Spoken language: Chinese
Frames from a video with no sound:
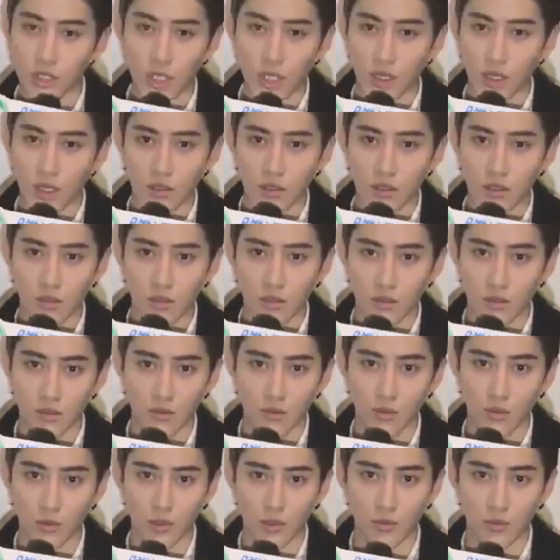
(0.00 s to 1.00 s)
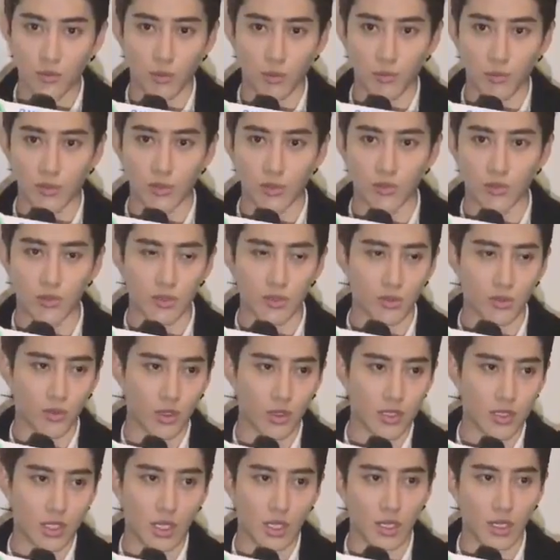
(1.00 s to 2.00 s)
家，我们我们都去
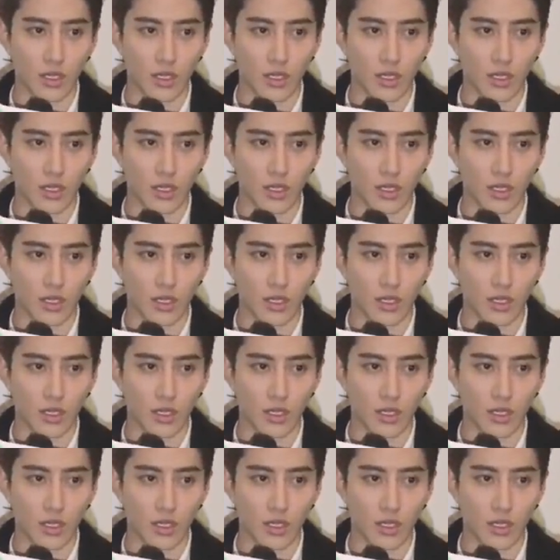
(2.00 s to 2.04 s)
回家。